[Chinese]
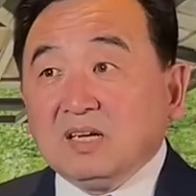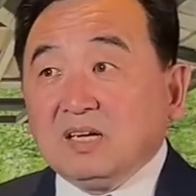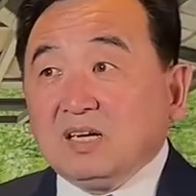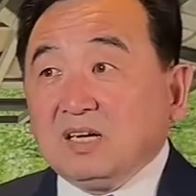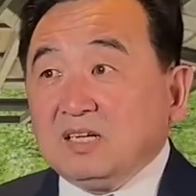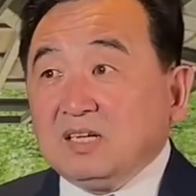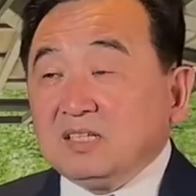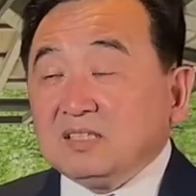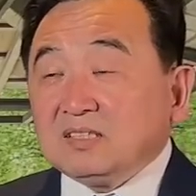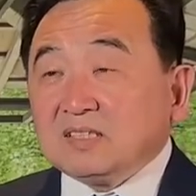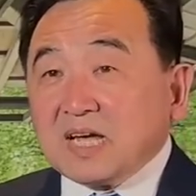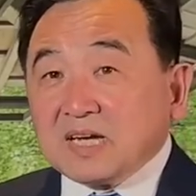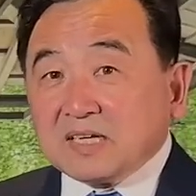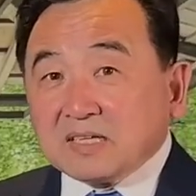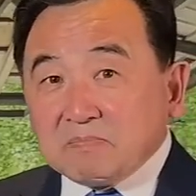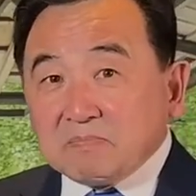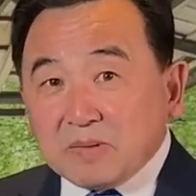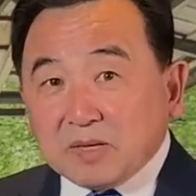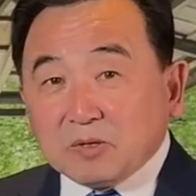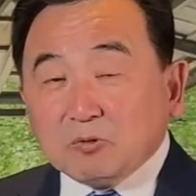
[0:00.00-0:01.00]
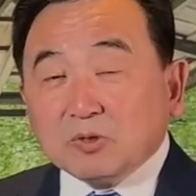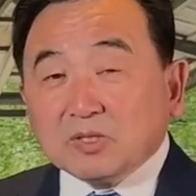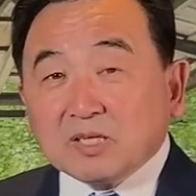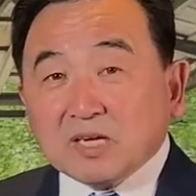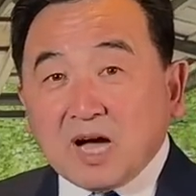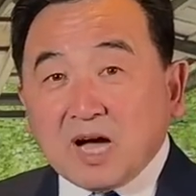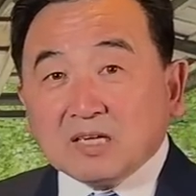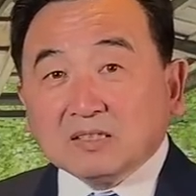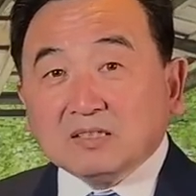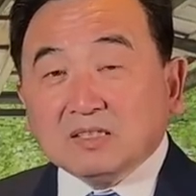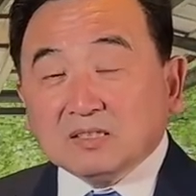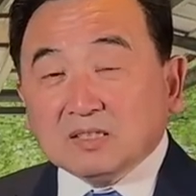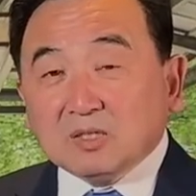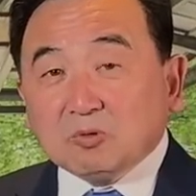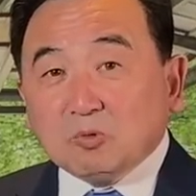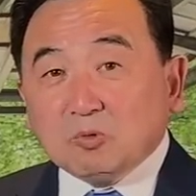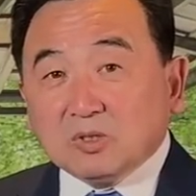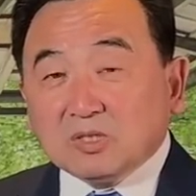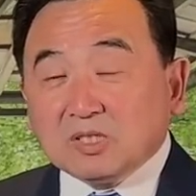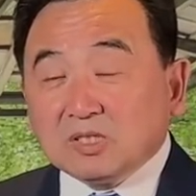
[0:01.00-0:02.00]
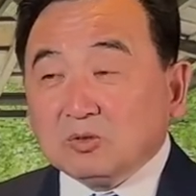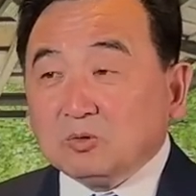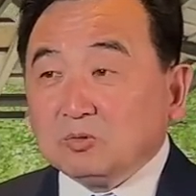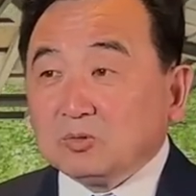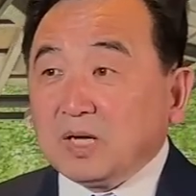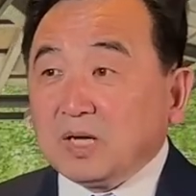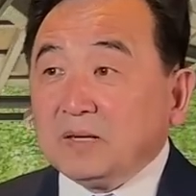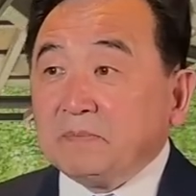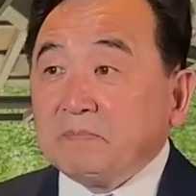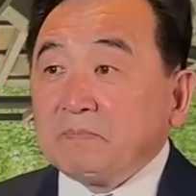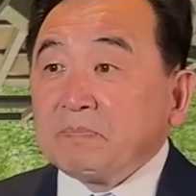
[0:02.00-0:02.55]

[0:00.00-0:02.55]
而在跟美国的抗争的过程中呢，